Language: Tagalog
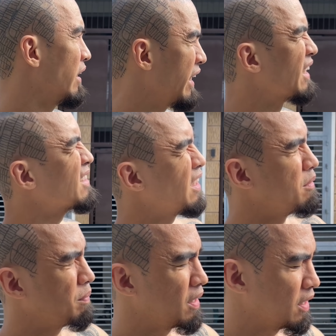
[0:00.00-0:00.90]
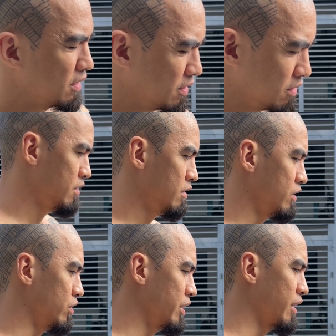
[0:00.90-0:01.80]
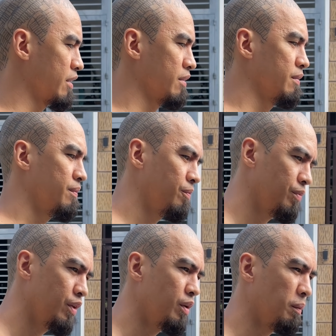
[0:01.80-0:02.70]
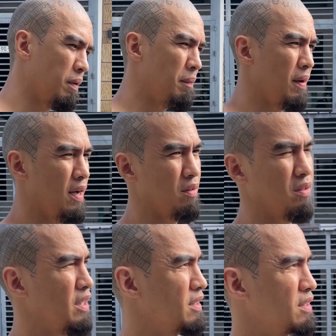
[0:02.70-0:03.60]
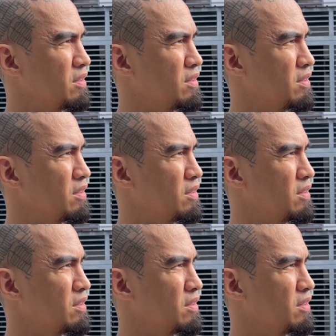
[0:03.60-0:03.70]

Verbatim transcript: Ay, ng sun pala. So yeah, yun, nagpapaaraw tayo.